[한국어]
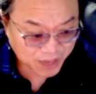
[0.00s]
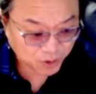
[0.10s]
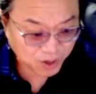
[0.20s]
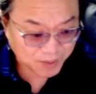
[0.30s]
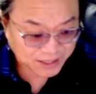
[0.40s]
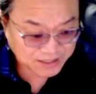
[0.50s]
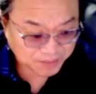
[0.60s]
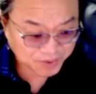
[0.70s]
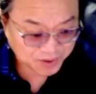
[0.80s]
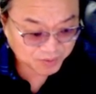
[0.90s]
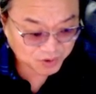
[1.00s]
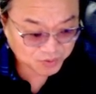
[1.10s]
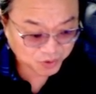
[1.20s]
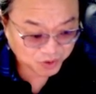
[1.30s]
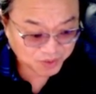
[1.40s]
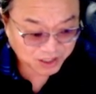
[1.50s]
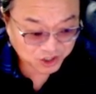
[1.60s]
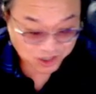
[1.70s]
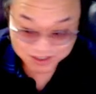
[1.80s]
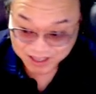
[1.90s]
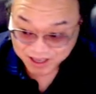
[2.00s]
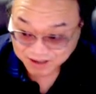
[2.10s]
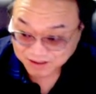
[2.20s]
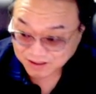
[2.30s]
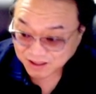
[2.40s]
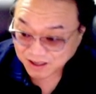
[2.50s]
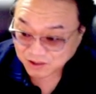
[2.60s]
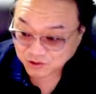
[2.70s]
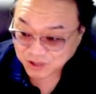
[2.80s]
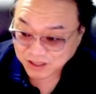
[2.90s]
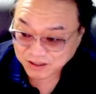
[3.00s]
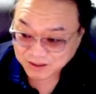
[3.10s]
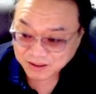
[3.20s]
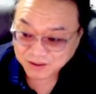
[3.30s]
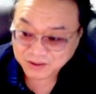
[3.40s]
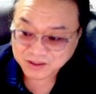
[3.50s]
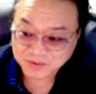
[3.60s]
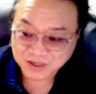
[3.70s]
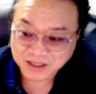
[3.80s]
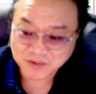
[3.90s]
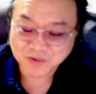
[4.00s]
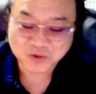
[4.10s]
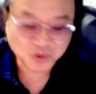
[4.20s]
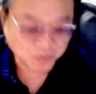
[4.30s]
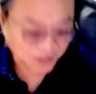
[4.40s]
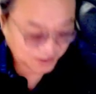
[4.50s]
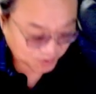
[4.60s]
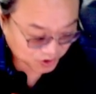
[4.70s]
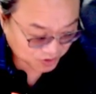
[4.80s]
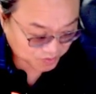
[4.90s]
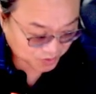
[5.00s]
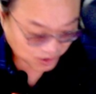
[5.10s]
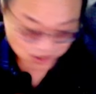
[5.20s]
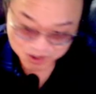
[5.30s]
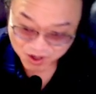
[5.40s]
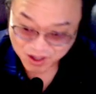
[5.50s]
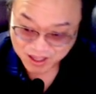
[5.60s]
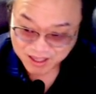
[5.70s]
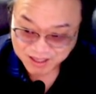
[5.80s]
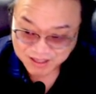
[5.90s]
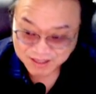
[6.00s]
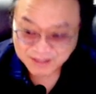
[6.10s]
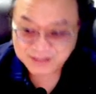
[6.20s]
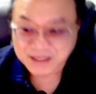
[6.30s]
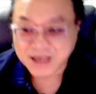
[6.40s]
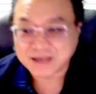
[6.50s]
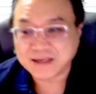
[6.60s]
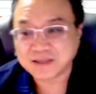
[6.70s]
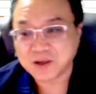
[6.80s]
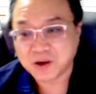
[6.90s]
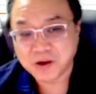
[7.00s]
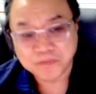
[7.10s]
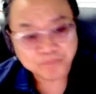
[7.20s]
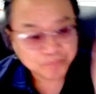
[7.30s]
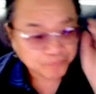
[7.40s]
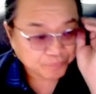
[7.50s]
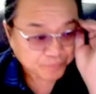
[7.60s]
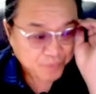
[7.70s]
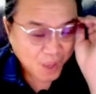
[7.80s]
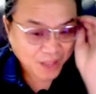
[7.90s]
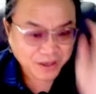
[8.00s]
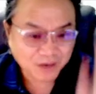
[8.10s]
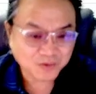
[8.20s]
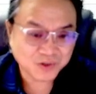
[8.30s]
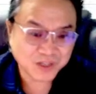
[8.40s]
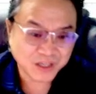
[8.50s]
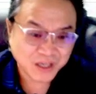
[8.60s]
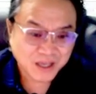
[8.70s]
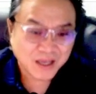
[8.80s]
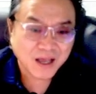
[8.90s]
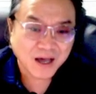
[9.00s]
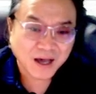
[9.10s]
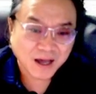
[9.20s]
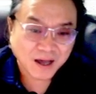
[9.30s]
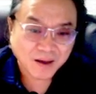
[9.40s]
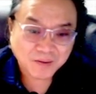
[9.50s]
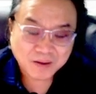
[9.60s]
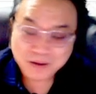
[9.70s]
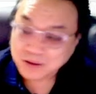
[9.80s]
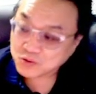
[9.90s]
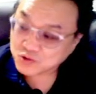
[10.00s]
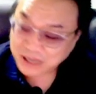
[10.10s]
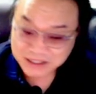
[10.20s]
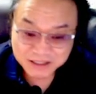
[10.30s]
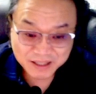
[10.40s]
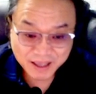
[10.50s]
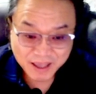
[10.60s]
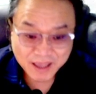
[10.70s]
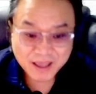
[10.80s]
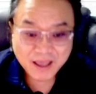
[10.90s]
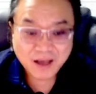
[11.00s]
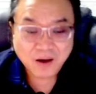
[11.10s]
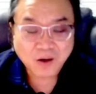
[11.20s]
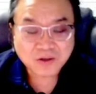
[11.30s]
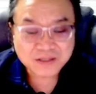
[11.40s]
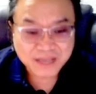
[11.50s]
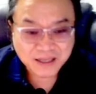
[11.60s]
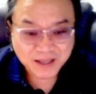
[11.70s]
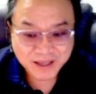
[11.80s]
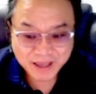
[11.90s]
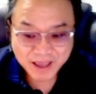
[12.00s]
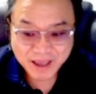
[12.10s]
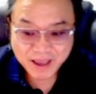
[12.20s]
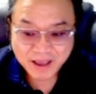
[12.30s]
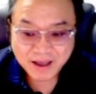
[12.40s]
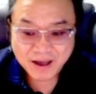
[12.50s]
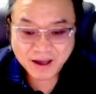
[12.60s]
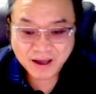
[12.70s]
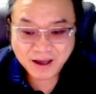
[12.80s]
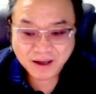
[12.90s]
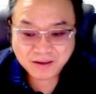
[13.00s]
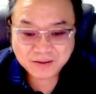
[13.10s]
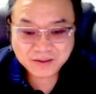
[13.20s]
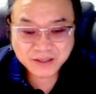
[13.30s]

매도가 많이 잡혀있는 모습 보입니다, 최근에. 그러니까 주가는 어떻습니까? 힘없이 좀 밀리는 모습 보이죠. 자, 그래서 여러분들이 어, 투자하실 때 어느 섹터에 어,